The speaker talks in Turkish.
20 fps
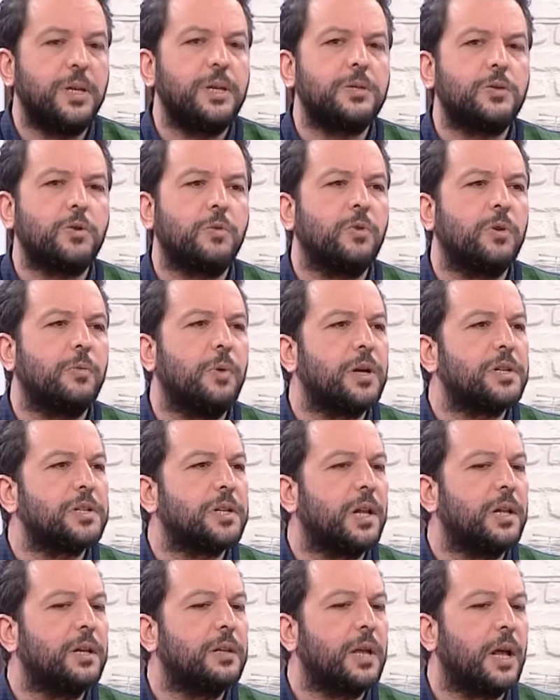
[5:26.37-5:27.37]
Biz
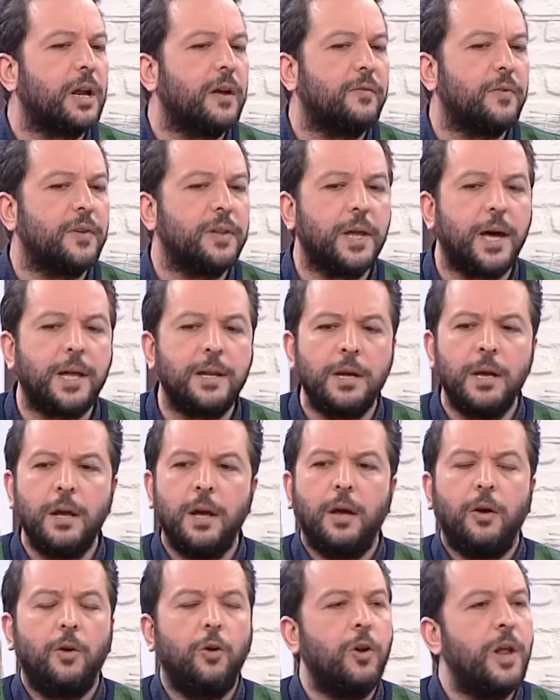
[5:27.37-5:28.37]
Cumhurbaşkanı tarafından
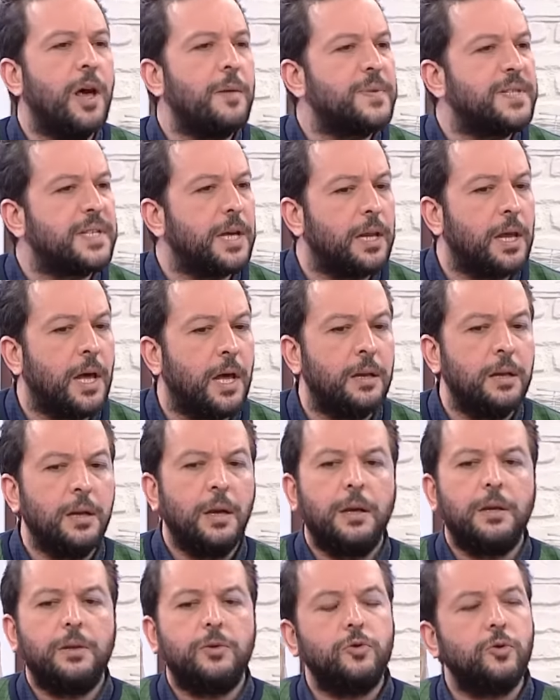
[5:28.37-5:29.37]
önemsenen,
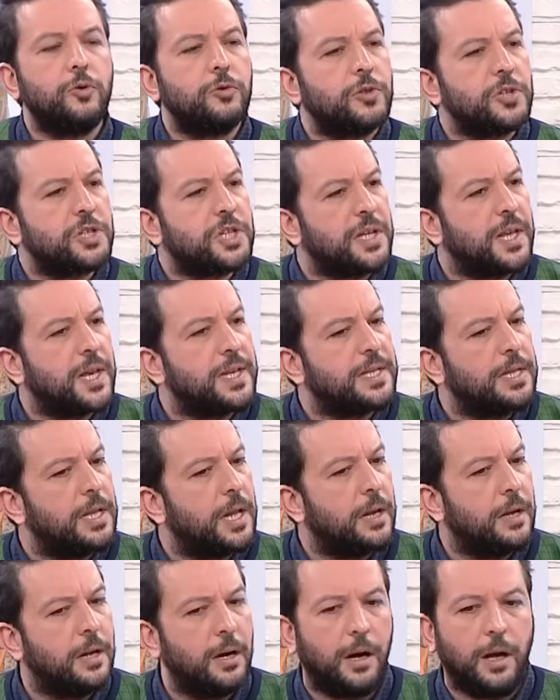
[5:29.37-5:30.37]
yurt dışı
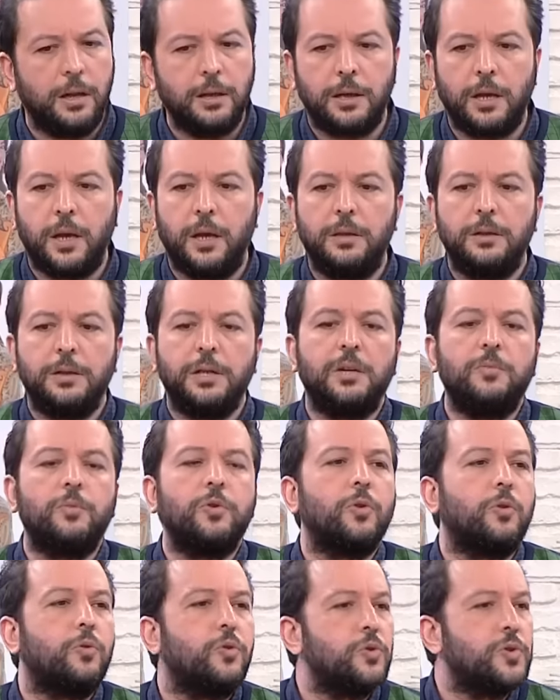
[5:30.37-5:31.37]
gezilerine alınan,
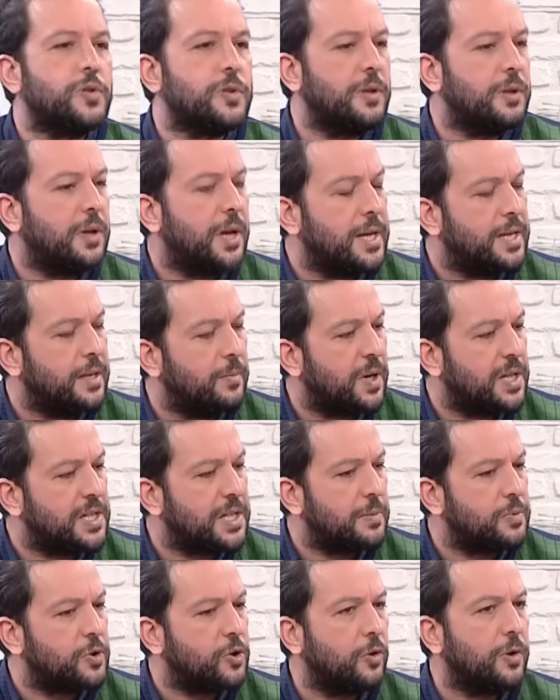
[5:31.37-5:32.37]
29 Ekim
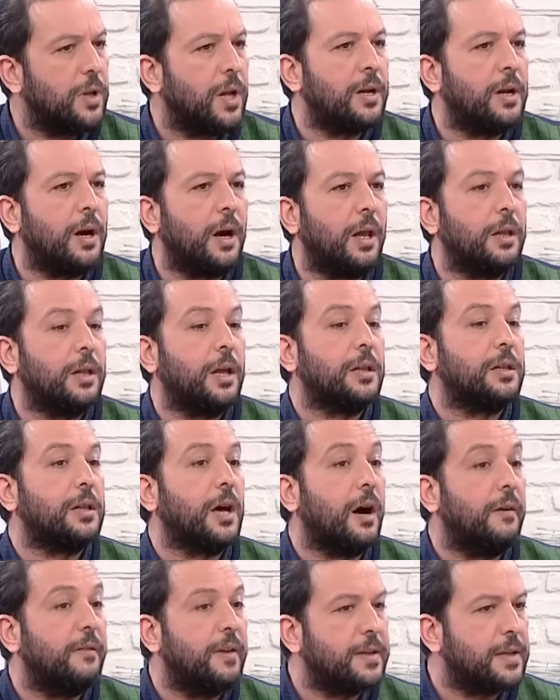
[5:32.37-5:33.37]
resepsiyonlarına alınan,
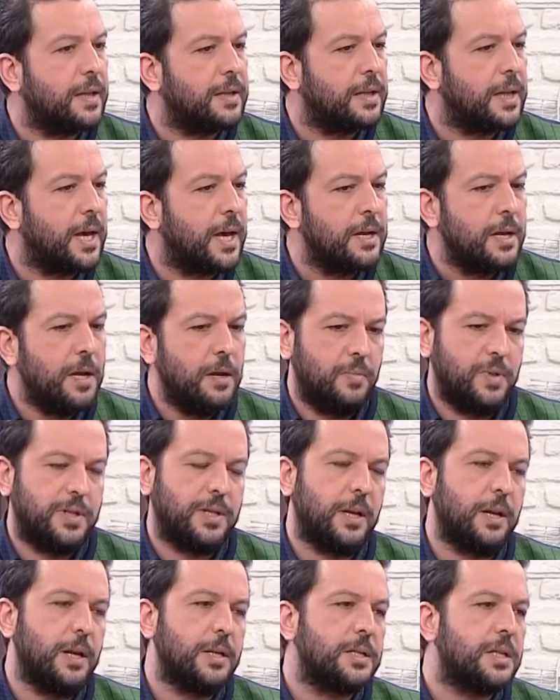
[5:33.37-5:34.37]
davet edilen
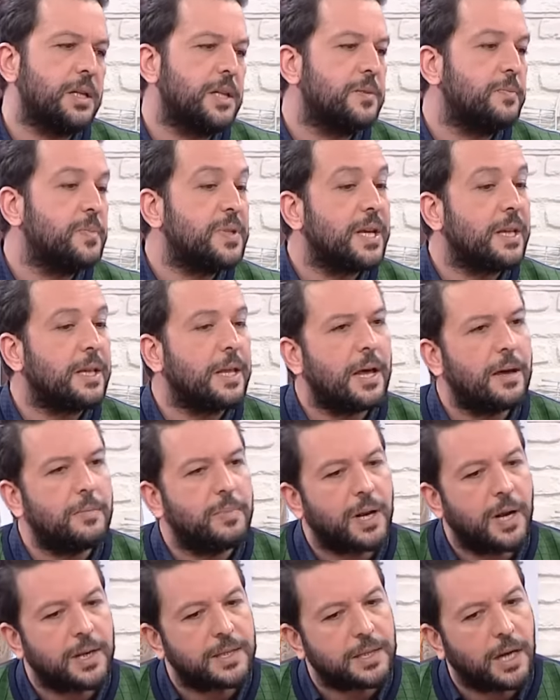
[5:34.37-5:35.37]
sanatçıyız. Bize de
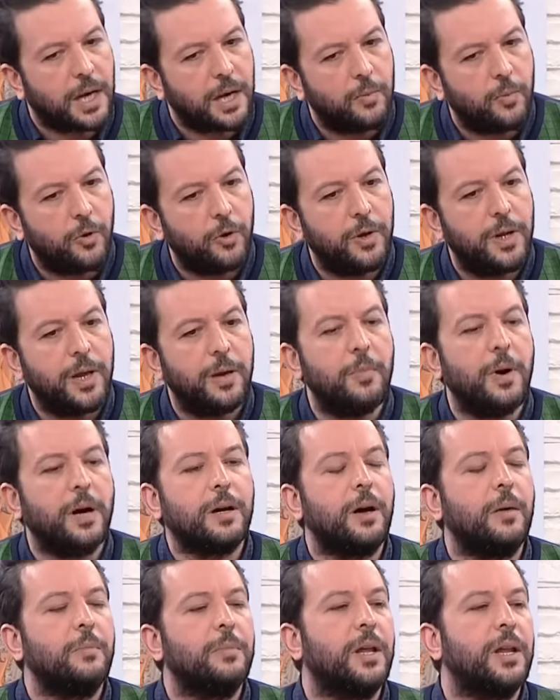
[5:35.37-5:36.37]
biraz daha böyle
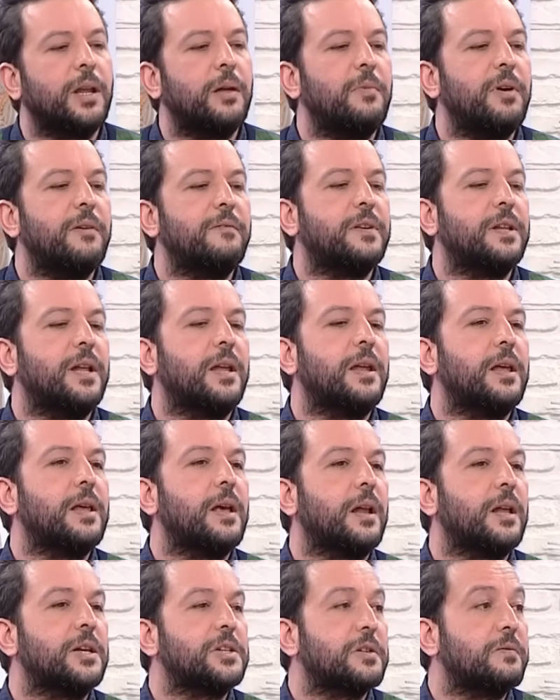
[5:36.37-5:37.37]
makamlarına, mevkilerine
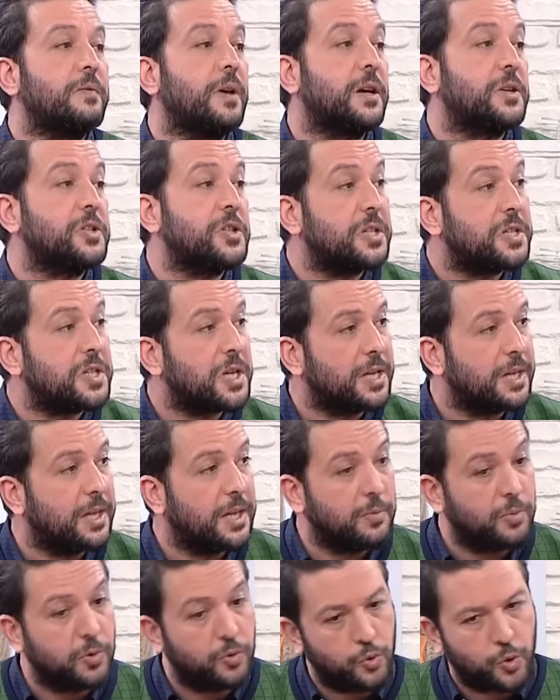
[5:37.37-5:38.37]
yaraşır ve yakışır
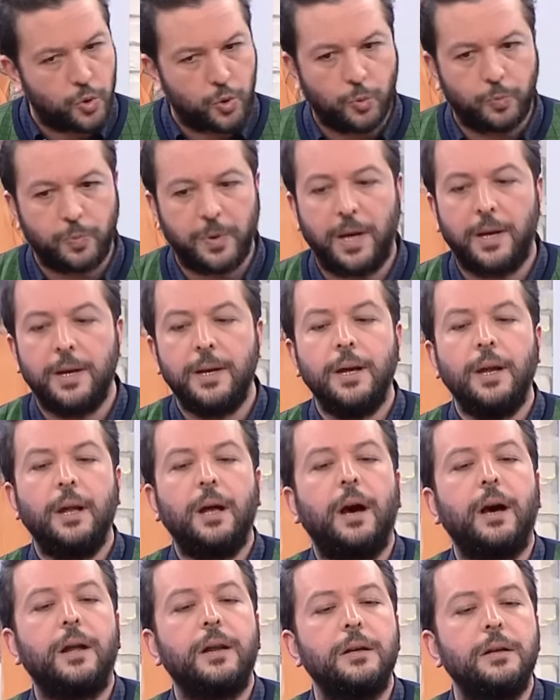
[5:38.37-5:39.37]
şekilde bir uslupla
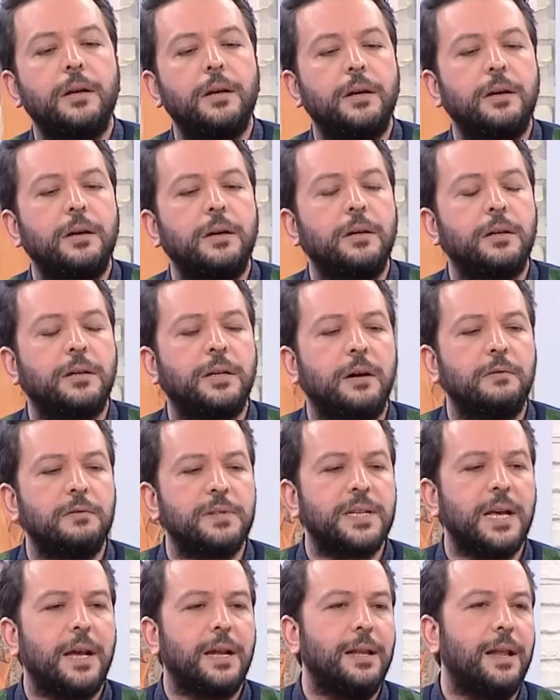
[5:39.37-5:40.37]
hani, e,
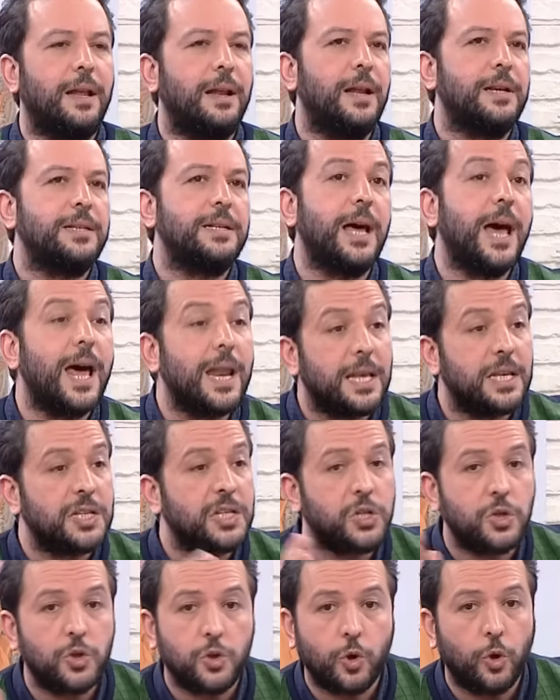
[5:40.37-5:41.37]
tavır sergilerlerse
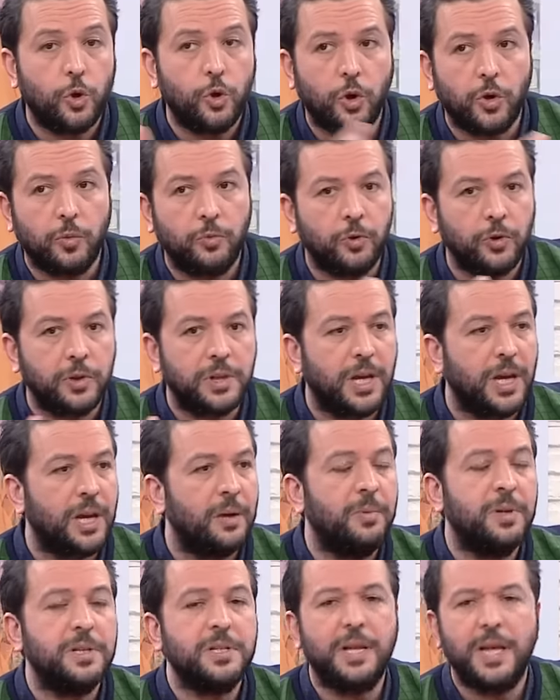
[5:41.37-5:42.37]
herkes için söylüyorum bunu.
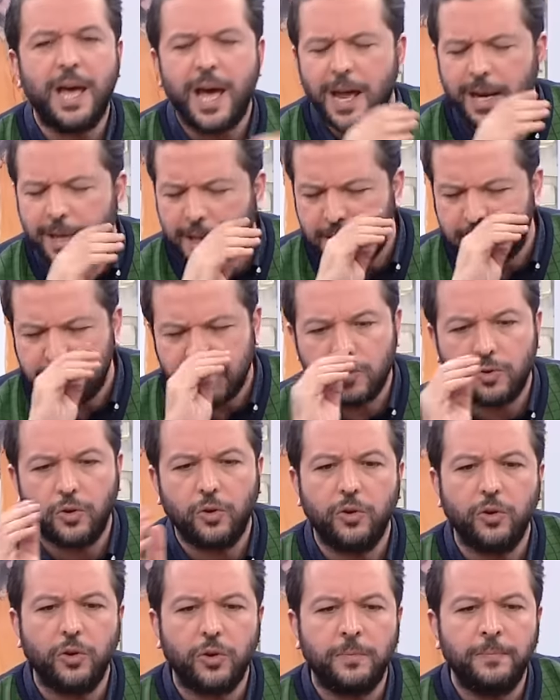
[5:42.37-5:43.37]
Kenan Bey için herkes için
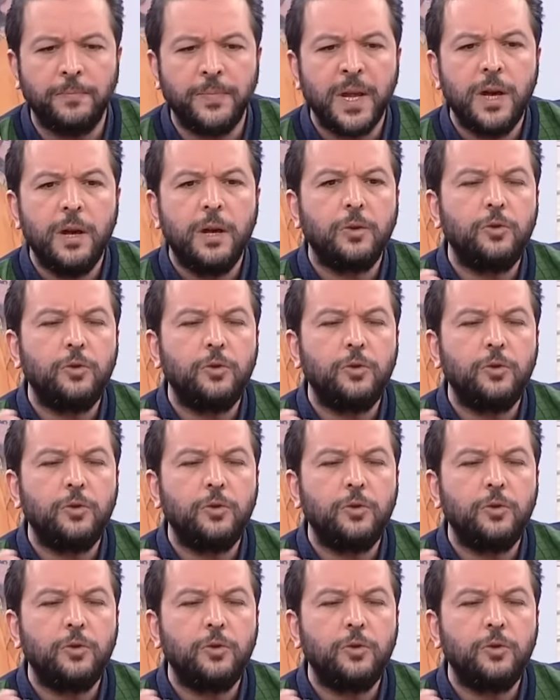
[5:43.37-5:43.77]
söylüyorum.